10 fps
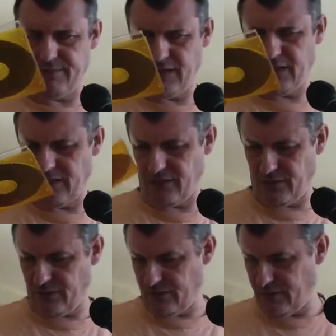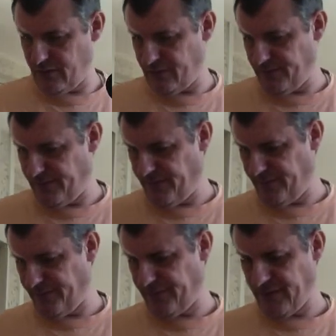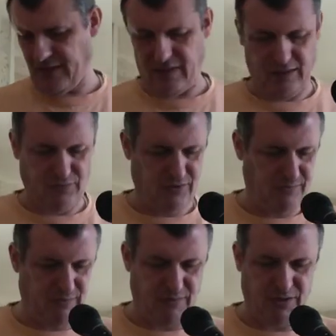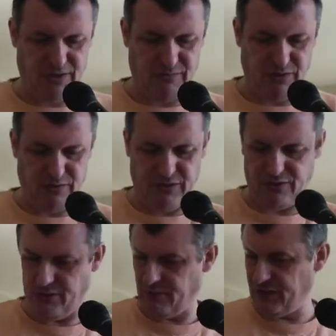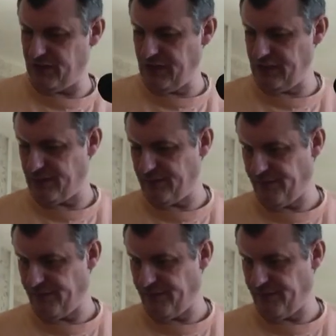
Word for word: Euh, voilà, tout simplement, j'ai mis le Hit 2016.